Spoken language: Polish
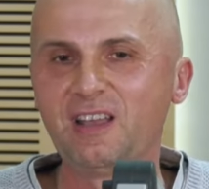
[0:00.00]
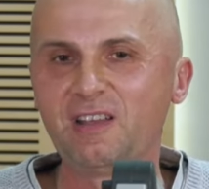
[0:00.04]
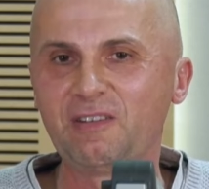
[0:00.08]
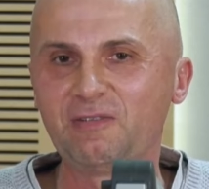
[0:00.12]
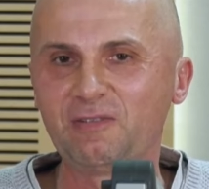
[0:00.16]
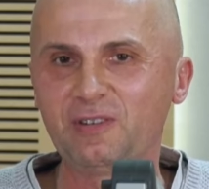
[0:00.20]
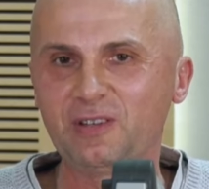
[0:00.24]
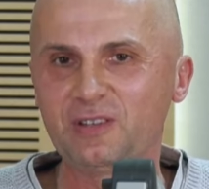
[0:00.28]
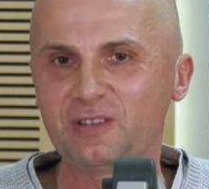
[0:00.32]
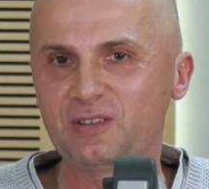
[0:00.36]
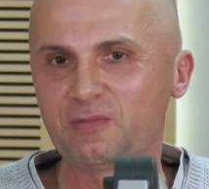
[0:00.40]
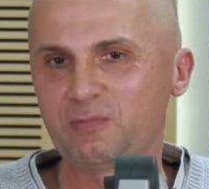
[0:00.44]

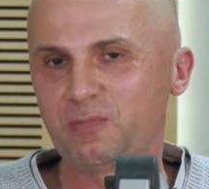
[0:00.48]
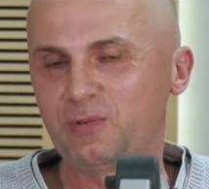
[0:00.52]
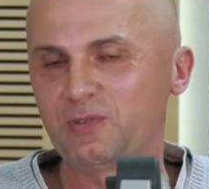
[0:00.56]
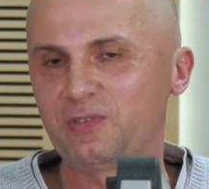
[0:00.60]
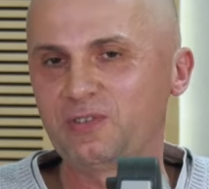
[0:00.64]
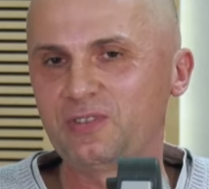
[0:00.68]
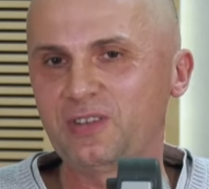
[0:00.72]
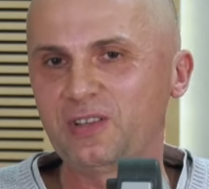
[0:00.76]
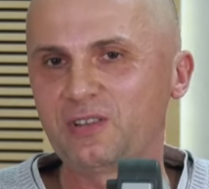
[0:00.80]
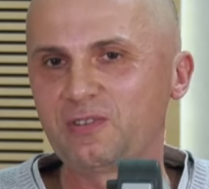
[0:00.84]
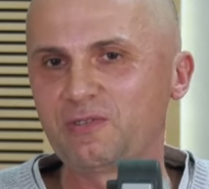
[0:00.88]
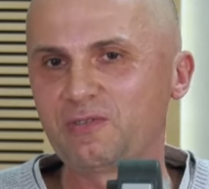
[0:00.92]
więc
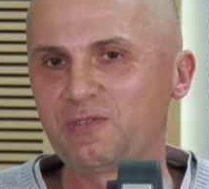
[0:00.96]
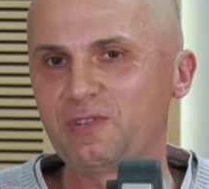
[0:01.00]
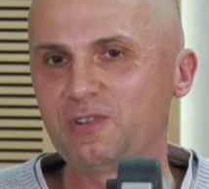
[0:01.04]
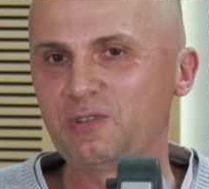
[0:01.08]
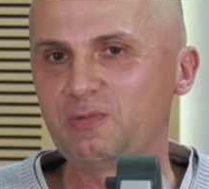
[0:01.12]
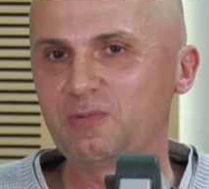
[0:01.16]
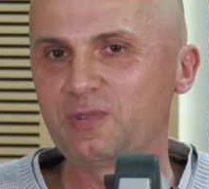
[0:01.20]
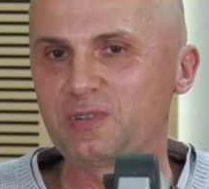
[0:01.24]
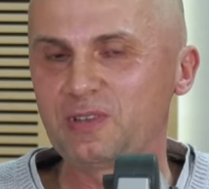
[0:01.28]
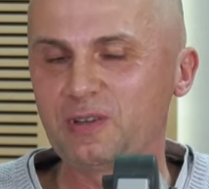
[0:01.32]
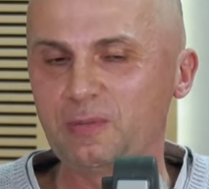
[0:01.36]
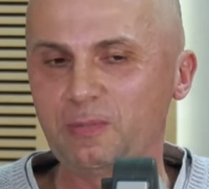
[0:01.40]

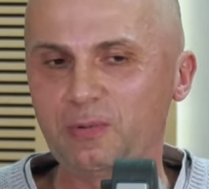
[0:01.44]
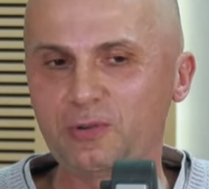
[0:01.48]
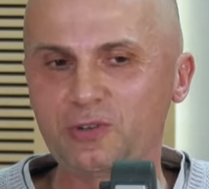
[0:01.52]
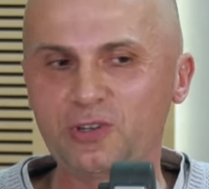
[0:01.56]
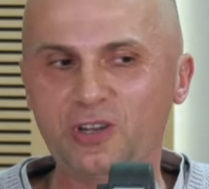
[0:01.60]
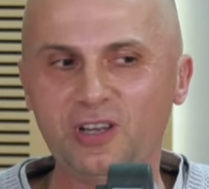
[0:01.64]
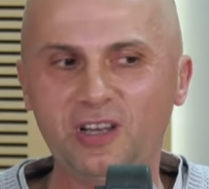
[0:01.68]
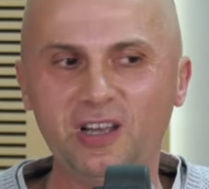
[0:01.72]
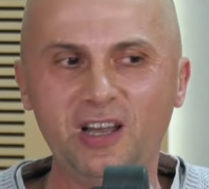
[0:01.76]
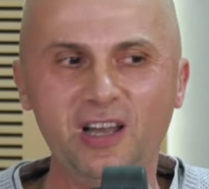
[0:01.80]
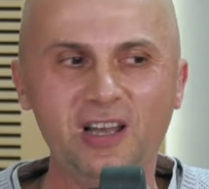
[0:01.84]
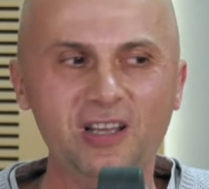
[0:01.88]
postanowiliśmy sobie
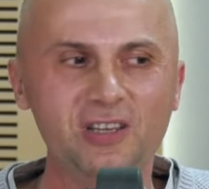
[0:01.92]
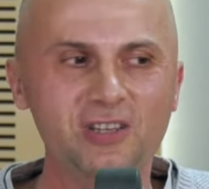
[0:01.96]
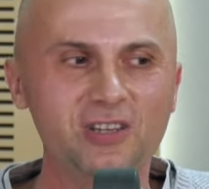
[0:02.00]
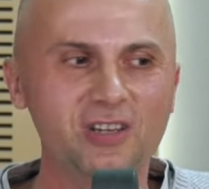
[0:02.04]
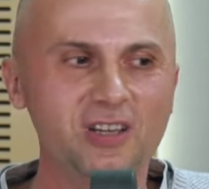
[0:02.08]
poczekać.